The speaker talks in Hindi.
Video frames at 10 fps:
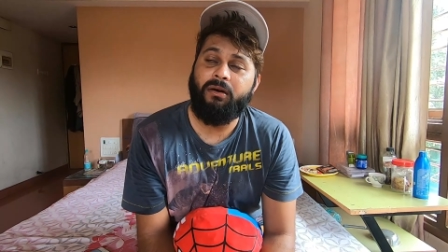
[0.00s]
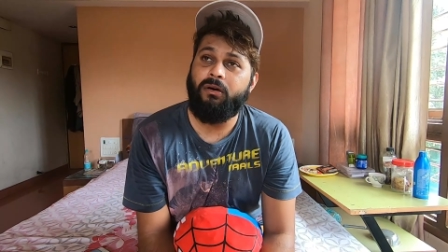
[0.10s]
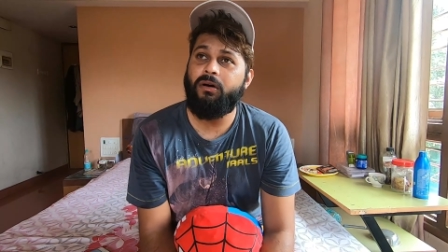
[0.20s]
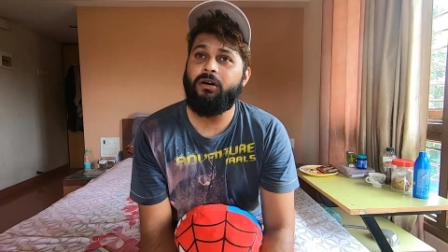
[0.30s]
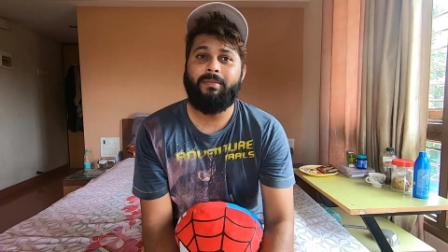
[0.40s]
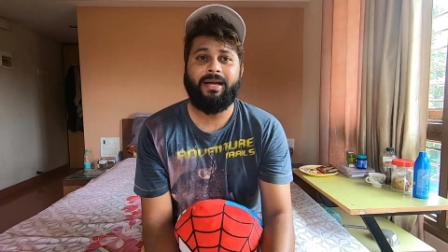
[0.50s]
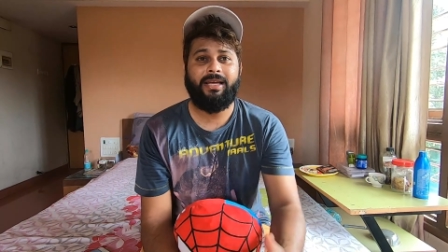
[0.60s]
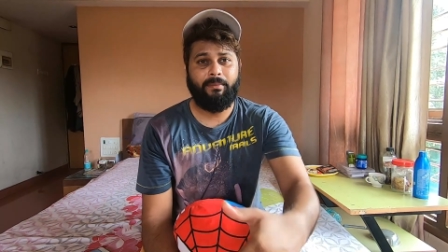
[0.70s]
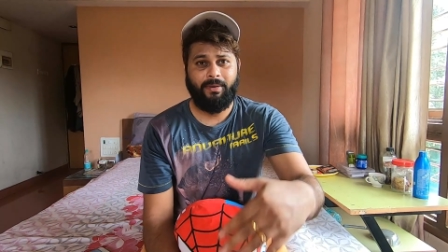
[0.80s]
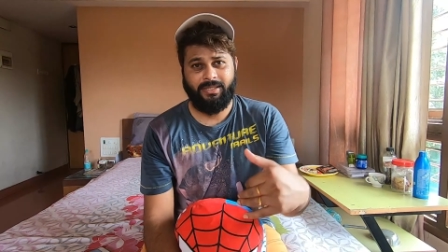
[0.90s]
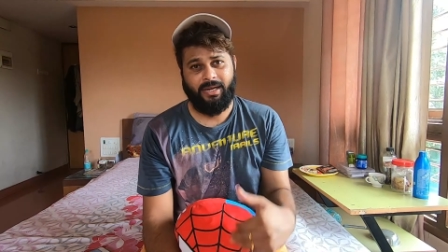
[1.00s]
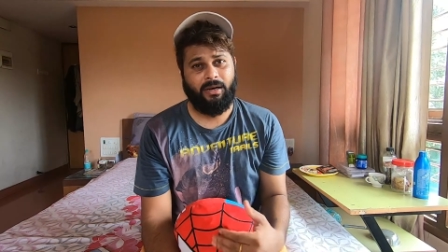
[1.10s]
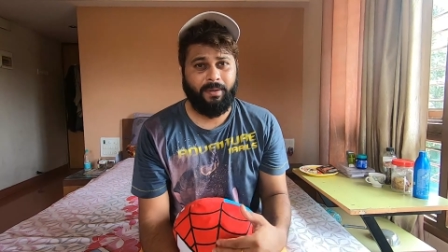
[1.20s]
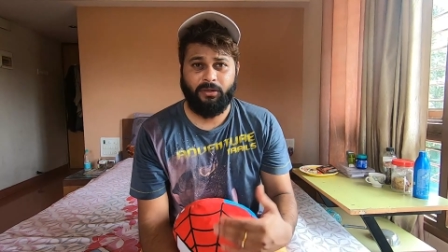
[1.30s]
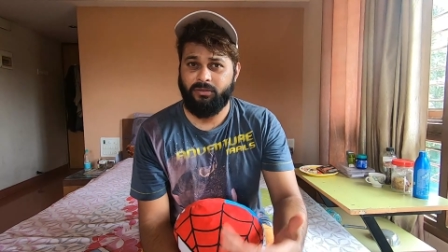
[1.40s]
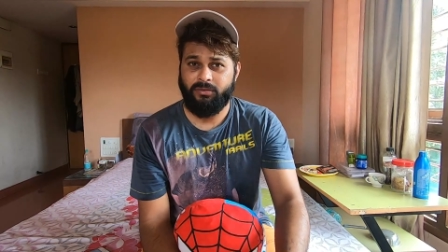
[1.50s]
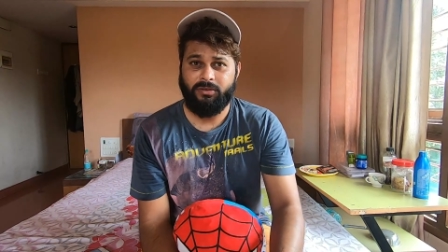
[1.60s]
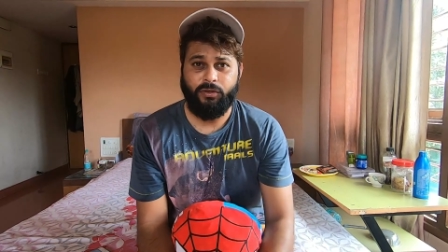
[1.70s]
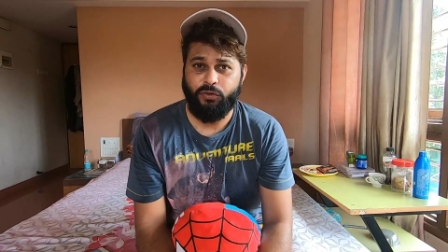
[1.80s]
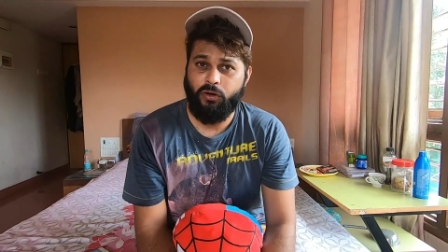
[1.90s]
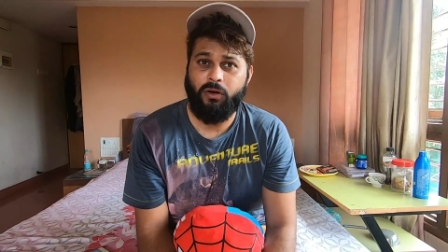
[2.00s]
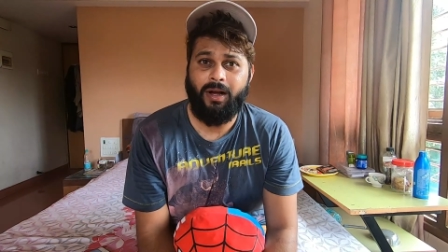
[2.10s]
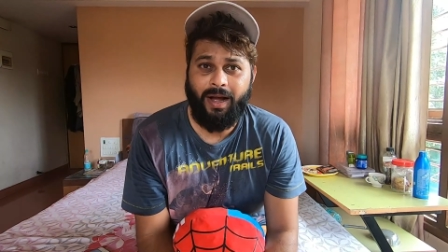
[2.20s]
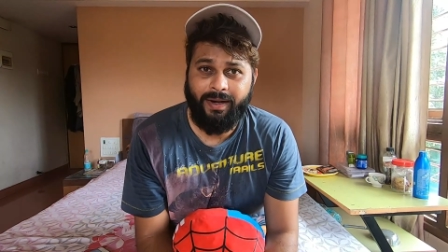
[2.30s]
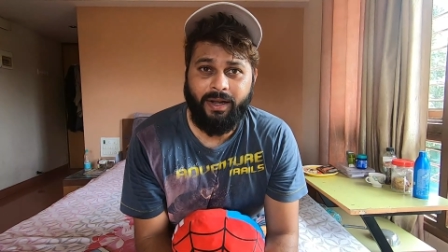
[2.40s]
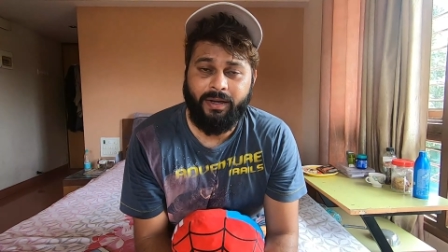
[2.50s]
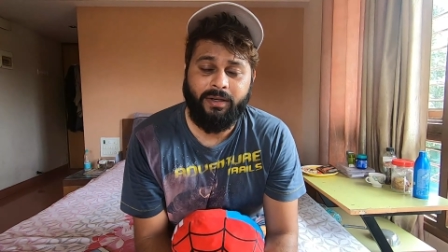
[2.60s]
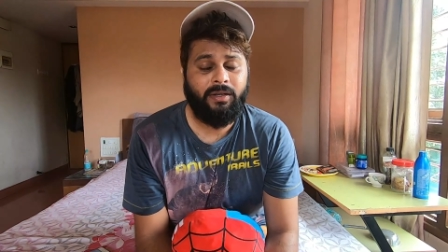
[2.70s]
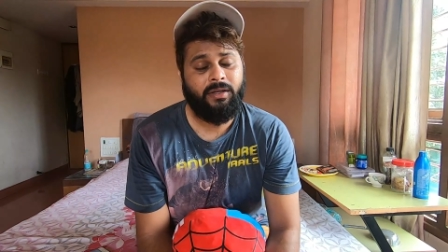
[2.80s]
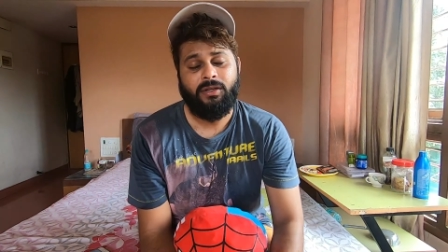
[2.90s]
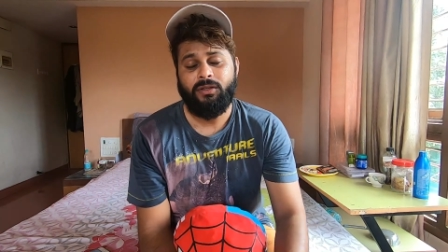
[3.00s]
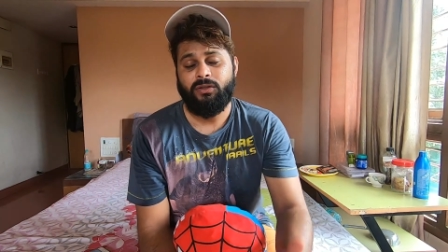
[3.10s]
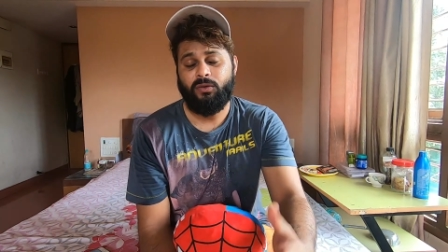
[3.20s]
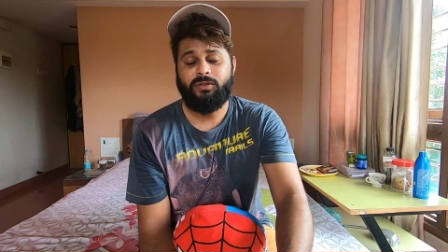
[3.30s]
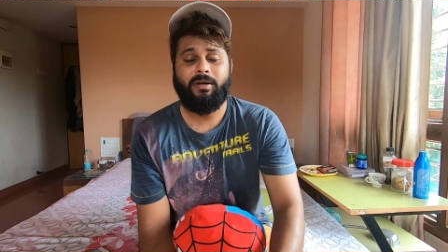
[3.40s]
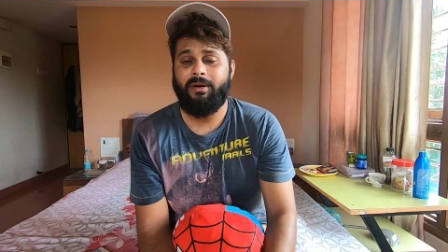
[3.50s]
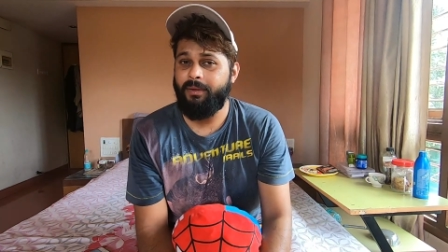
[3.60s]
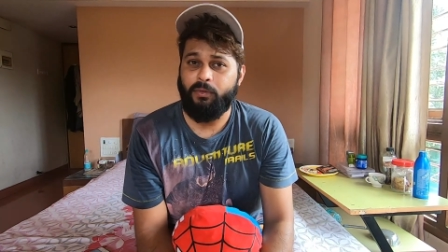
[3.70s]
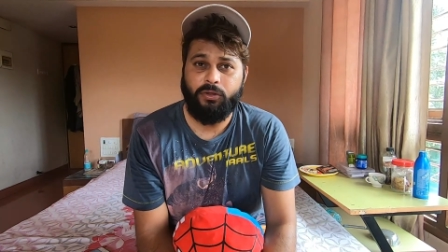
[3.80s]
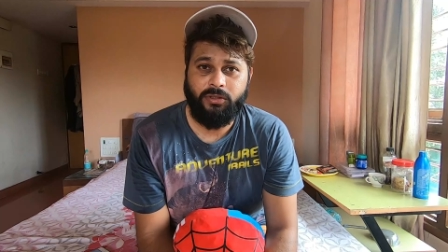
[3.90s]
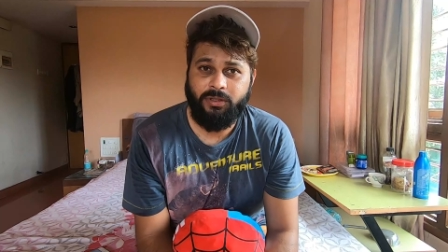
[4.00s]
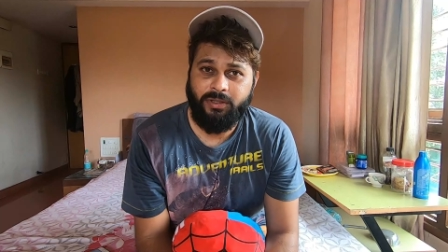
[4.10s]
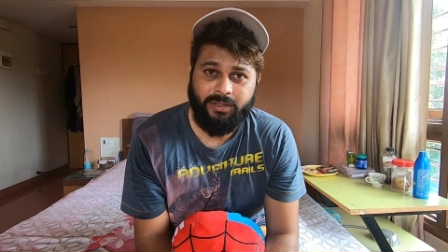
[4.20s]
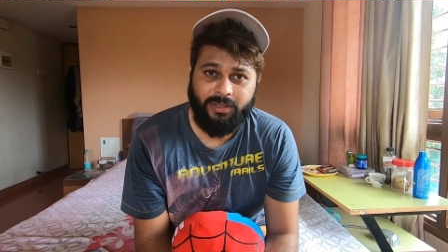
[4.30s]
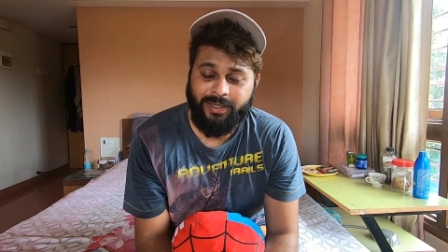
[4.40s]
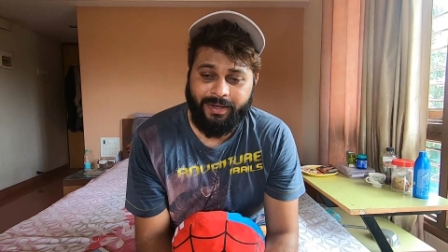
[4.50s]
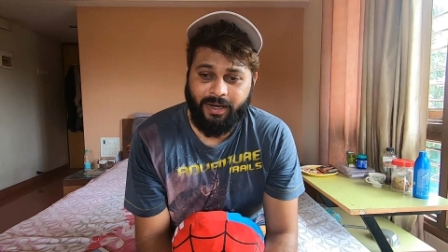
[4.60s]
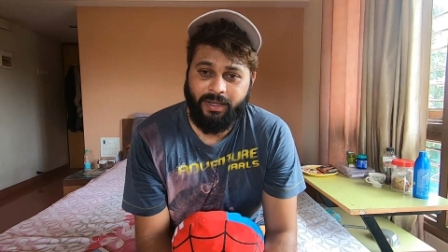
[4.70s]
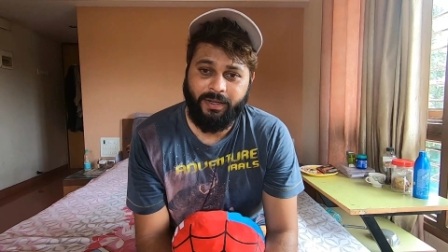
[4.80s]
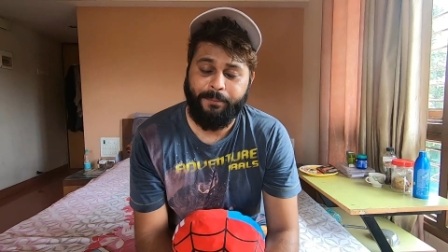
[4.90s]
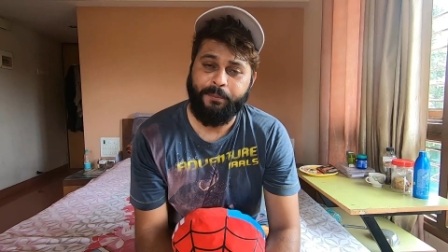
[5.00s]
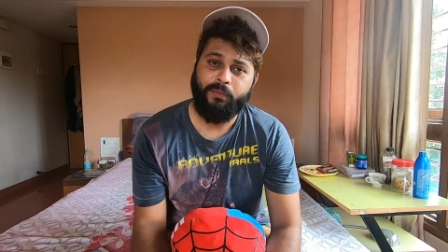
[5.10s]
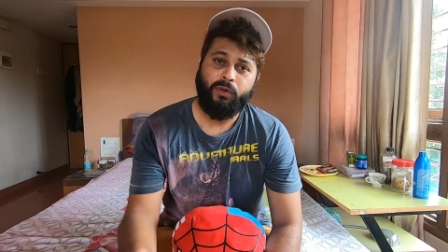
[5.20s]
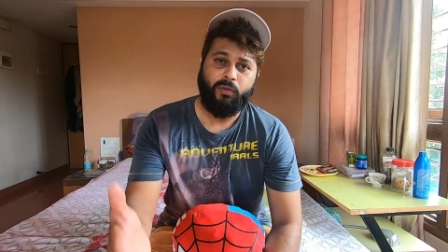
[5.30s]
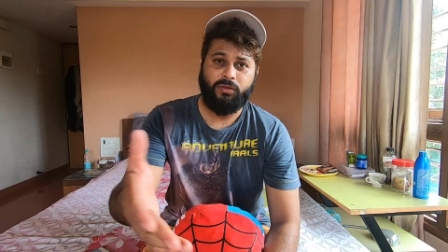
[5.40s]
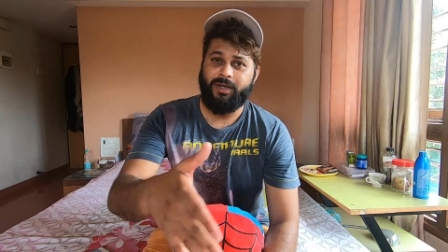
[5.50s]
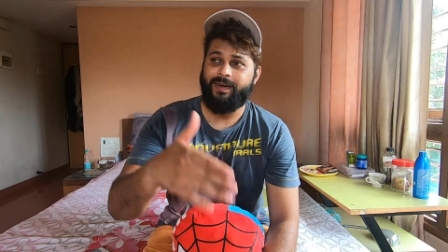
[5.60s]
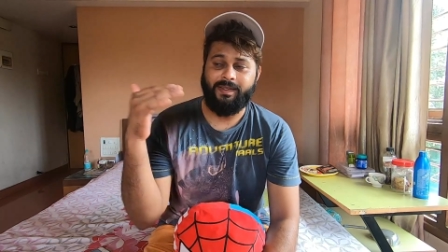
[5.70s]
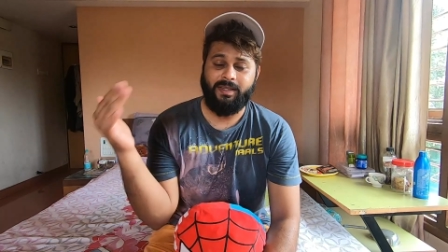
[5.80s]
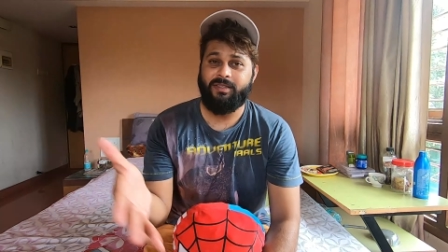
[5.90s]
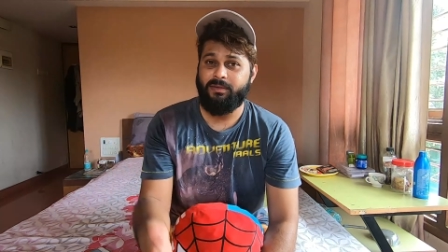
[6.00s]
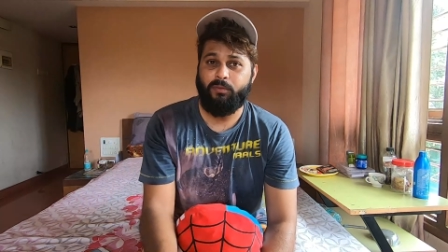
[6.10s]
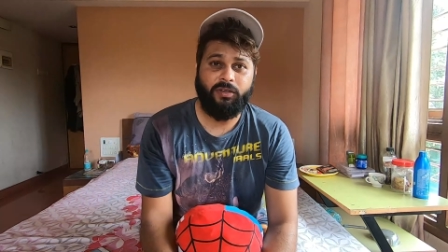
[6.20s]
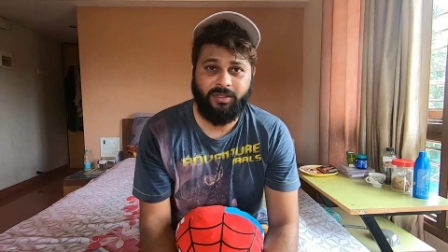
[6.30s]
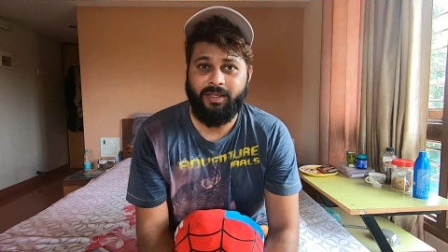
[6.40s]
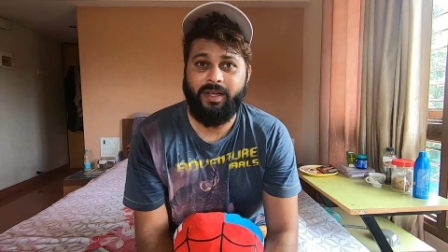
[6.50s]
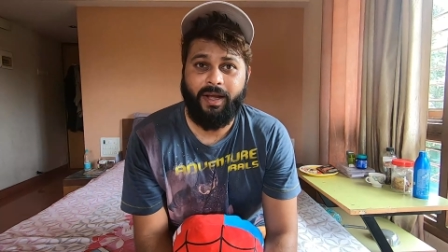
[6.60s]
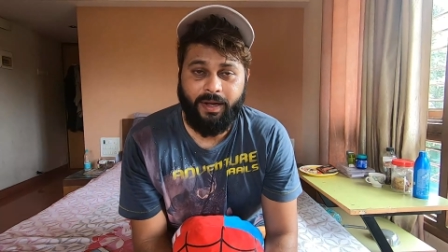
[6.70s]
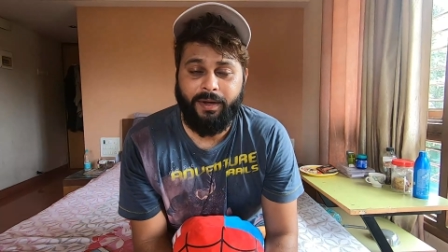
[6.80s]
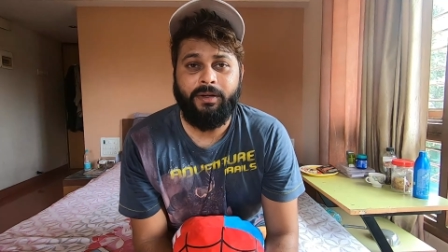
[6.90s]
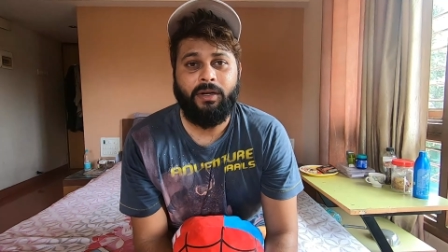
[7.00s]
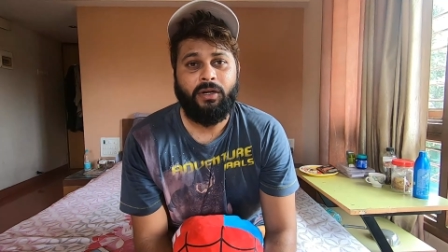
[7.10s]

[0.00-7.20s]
और बाकी अपने चैनल पर तो न्यू सॉन्ग आ रहा है तो उसके बारे में कुछ डिटेल नहीं है उसका टीज़र बहुत जल्दी आएगा